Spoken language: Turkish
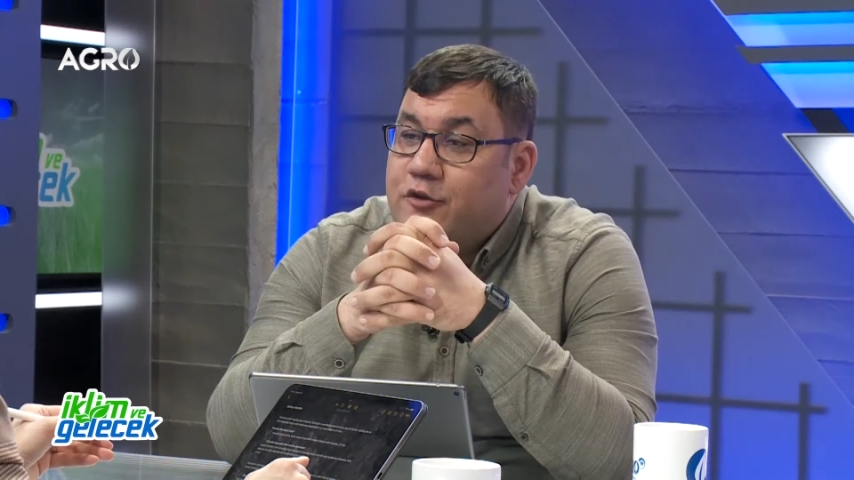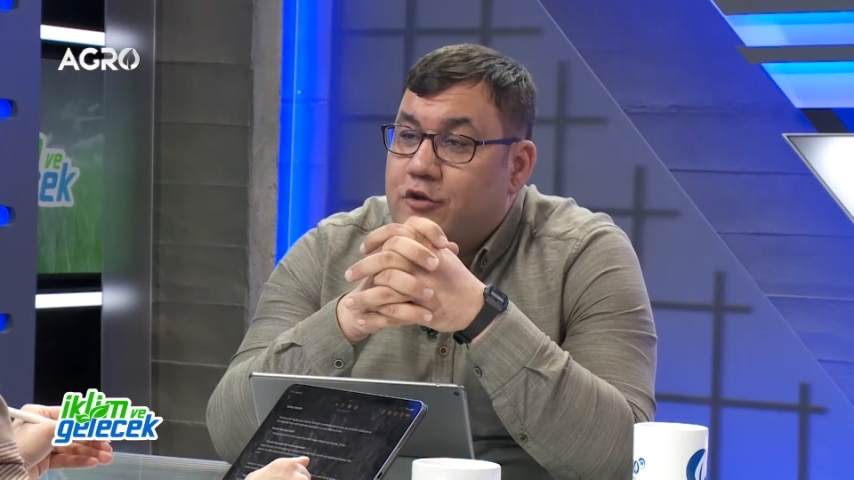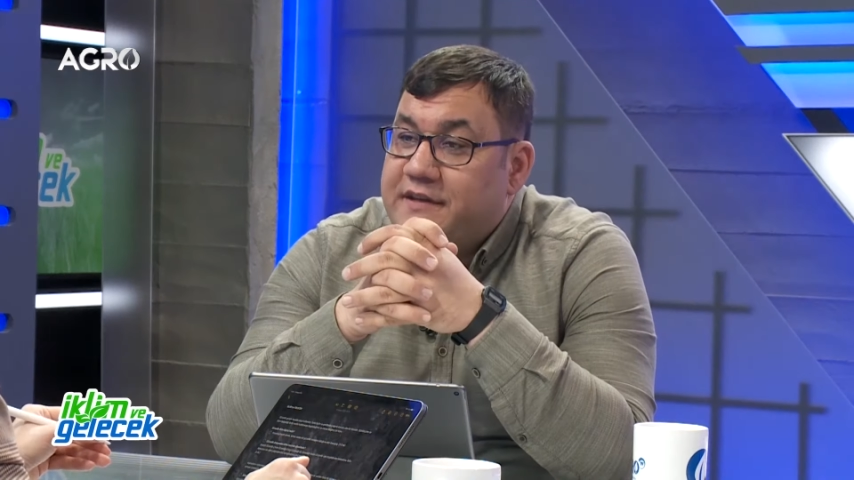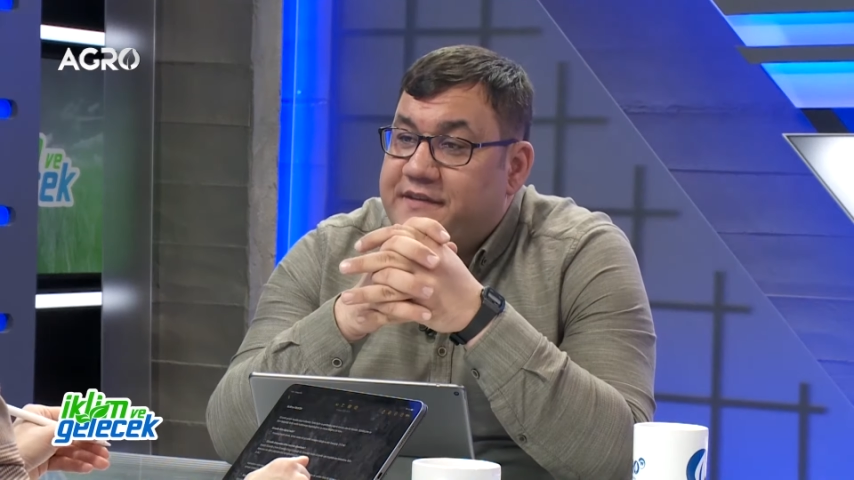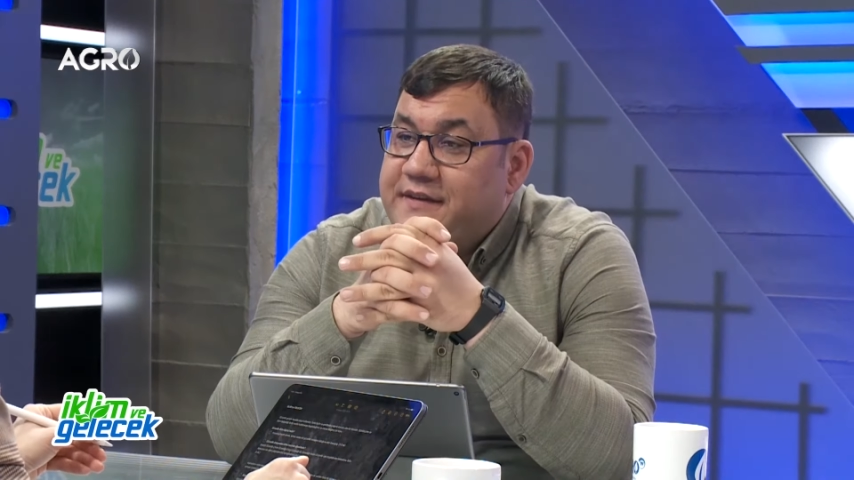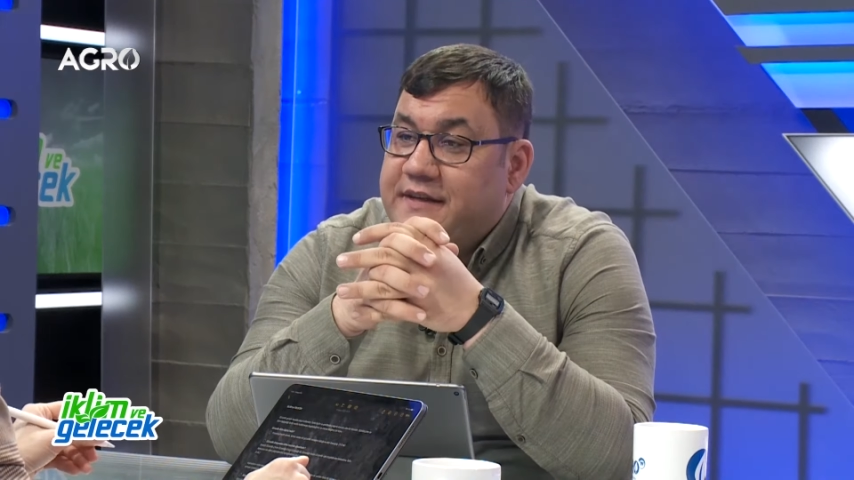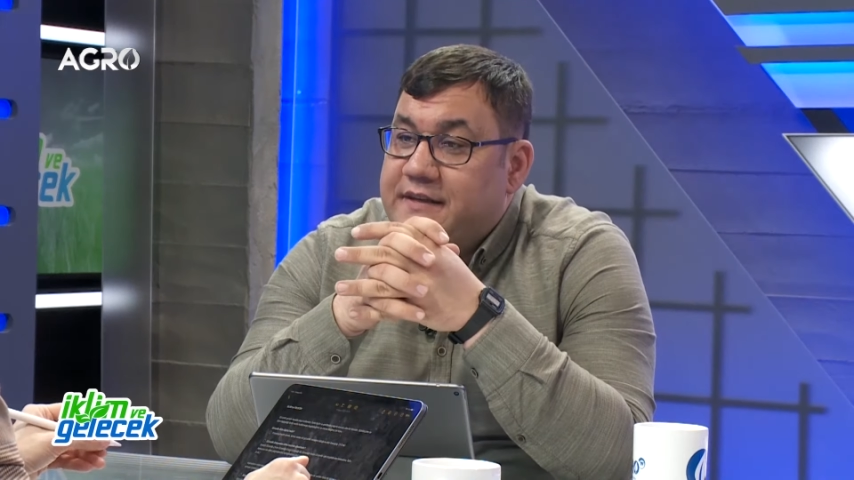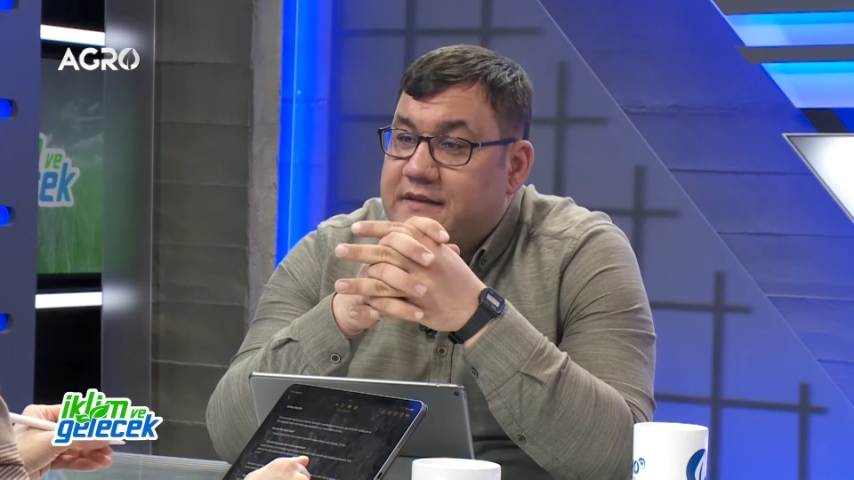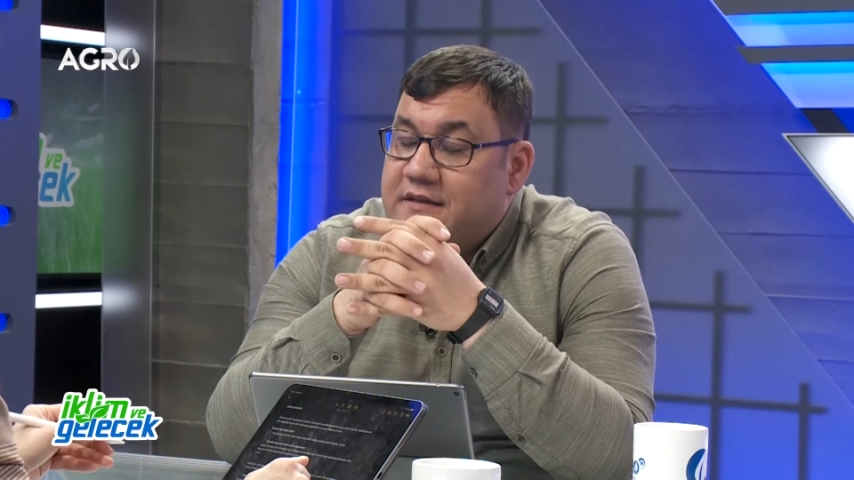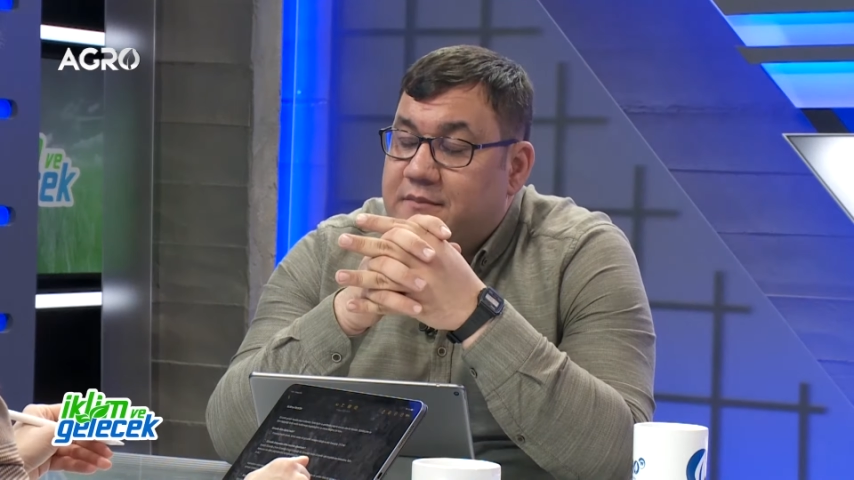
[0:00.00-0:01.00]
Dolayısıyla
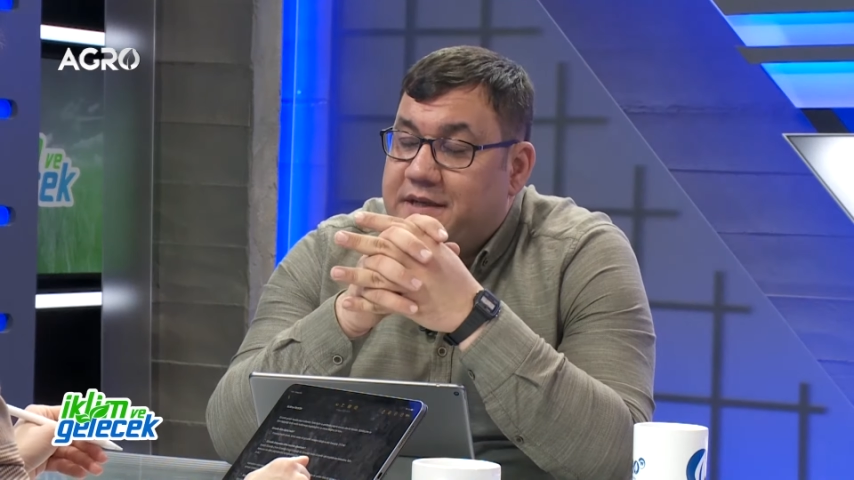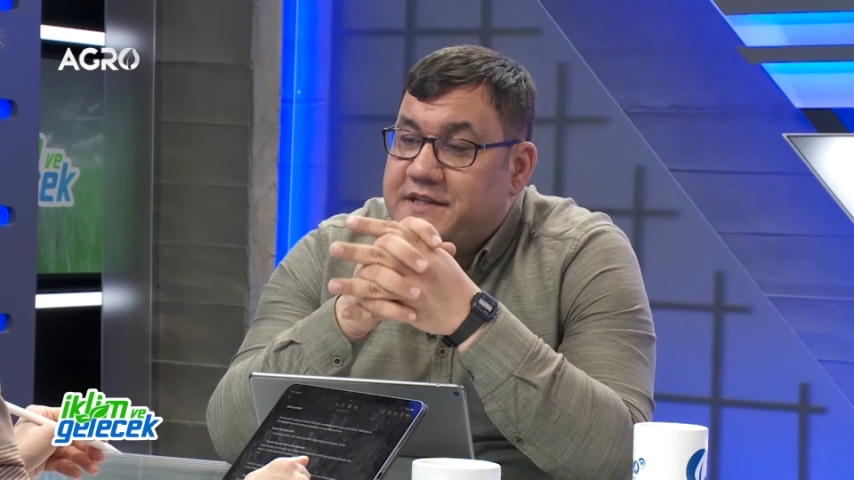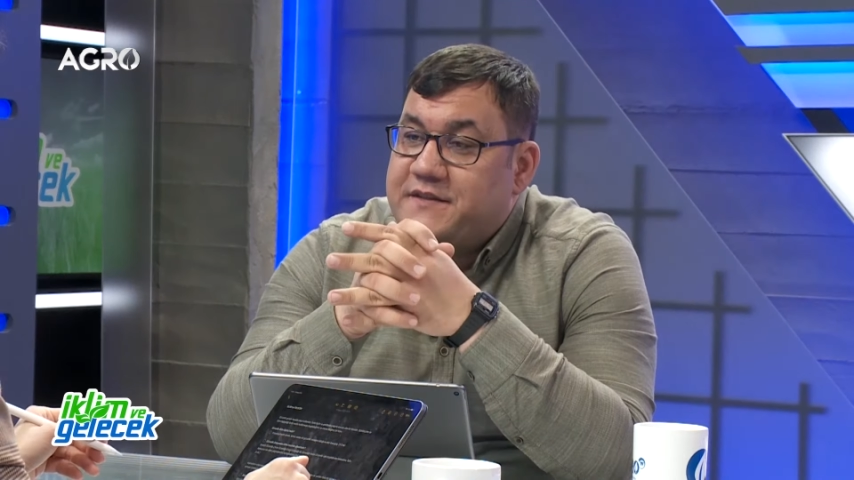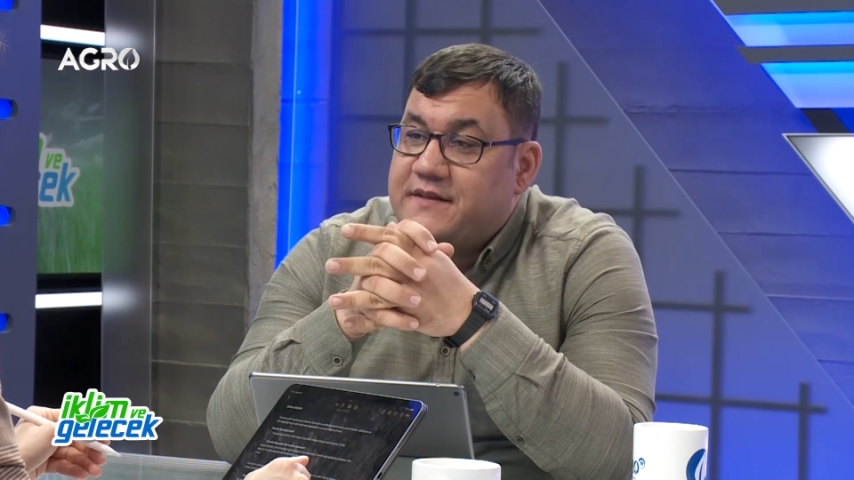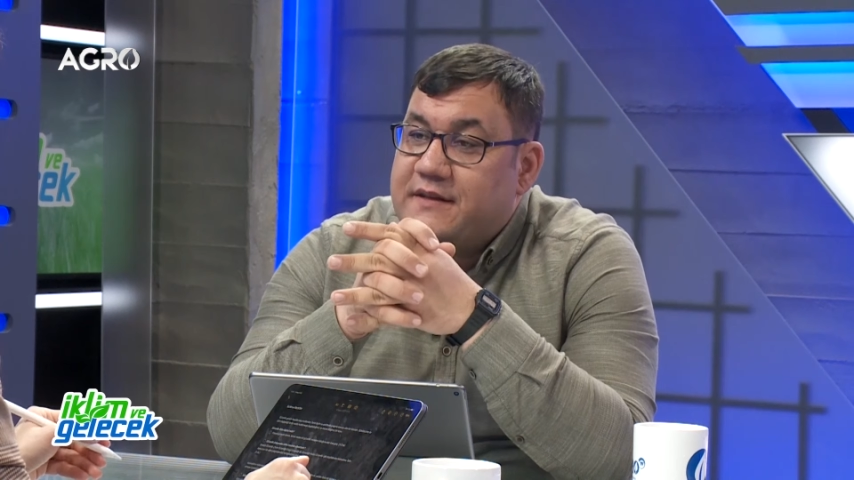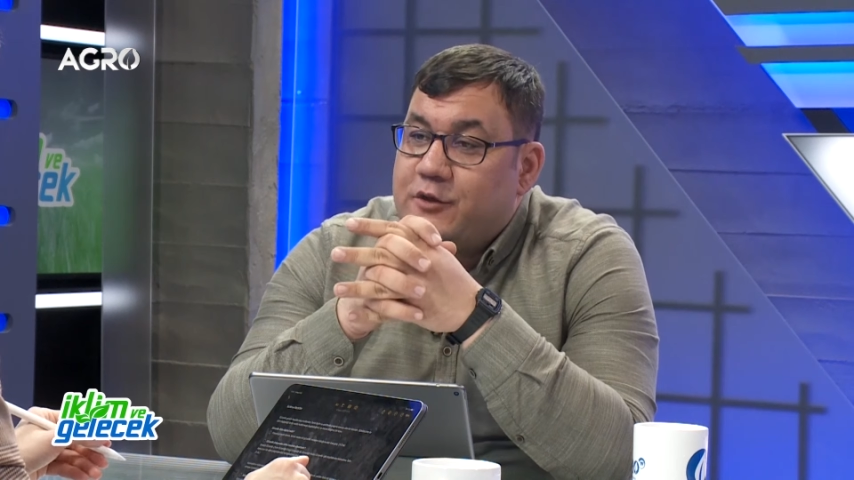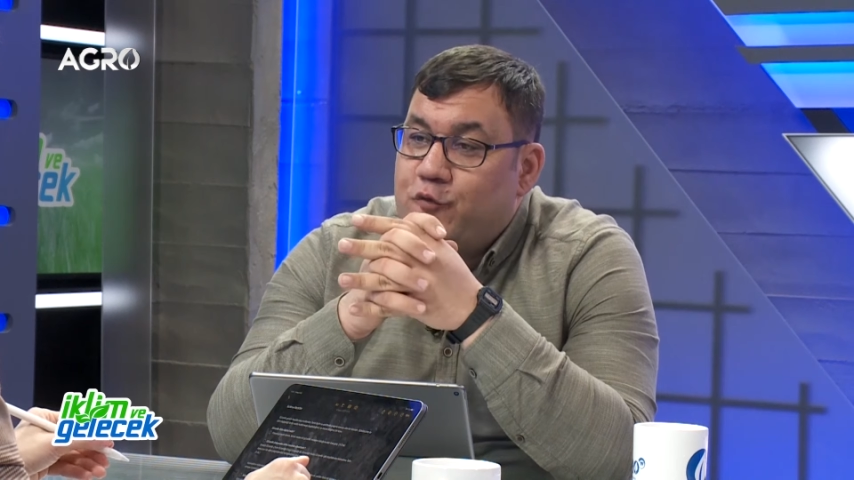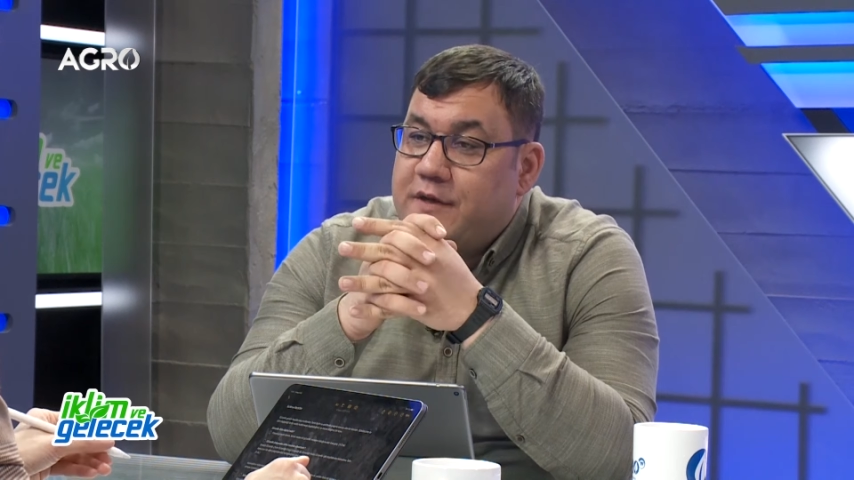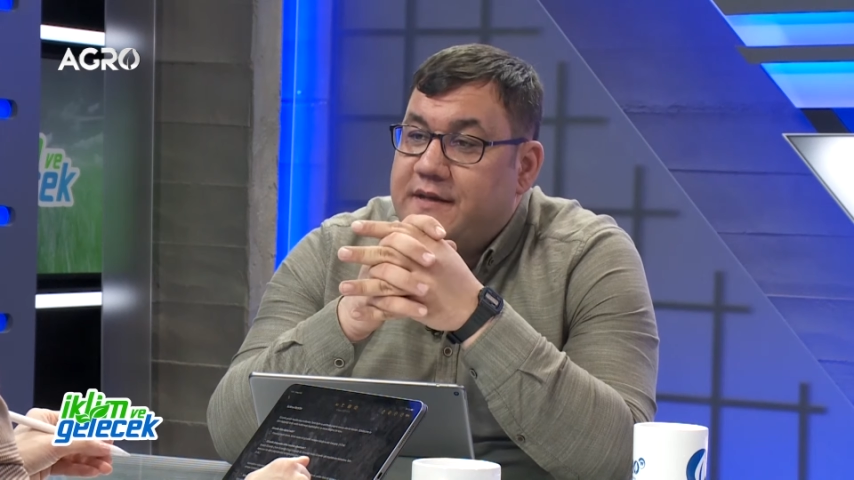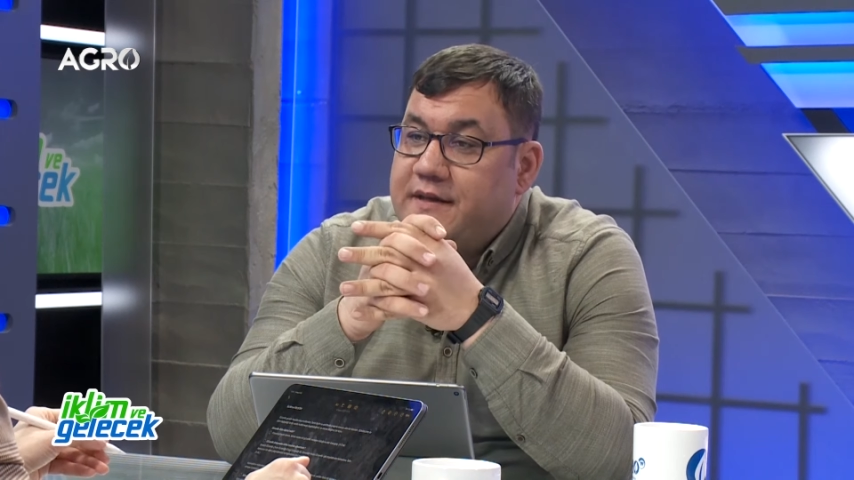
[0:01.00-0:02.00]
e, başta
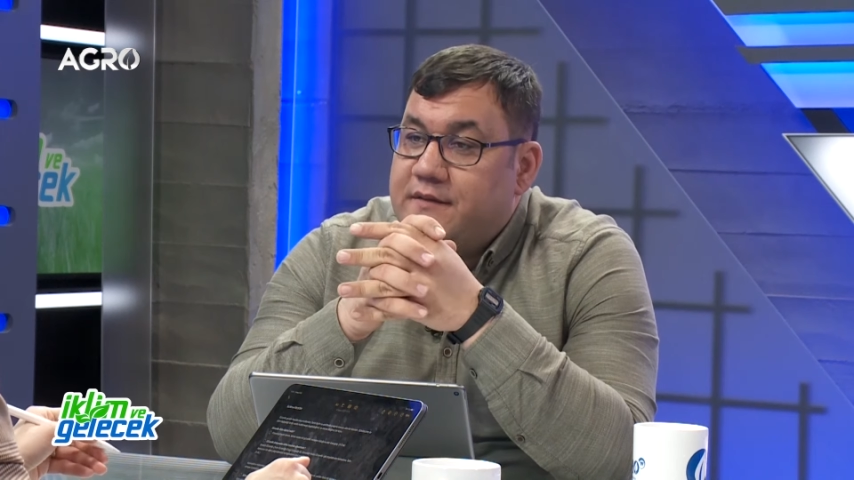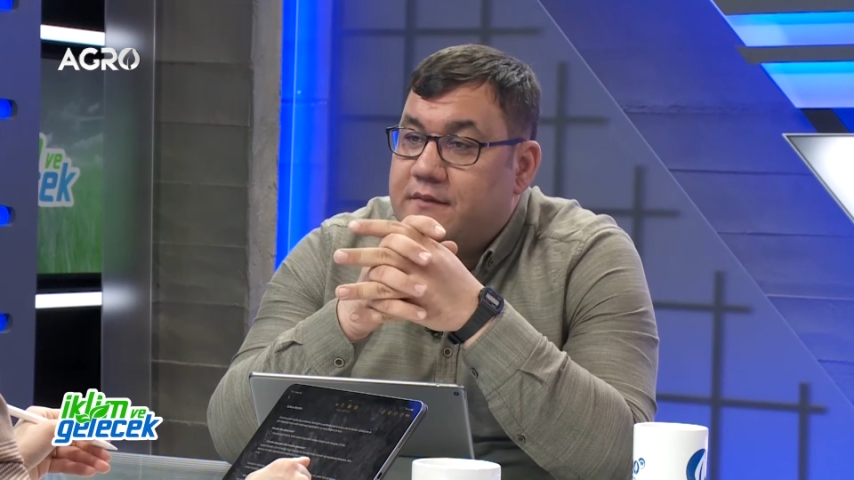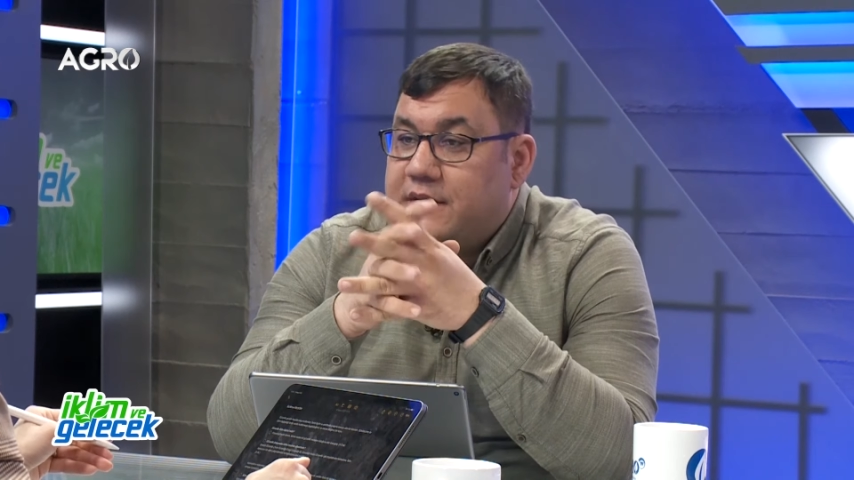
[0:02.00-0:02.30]
güvenliğin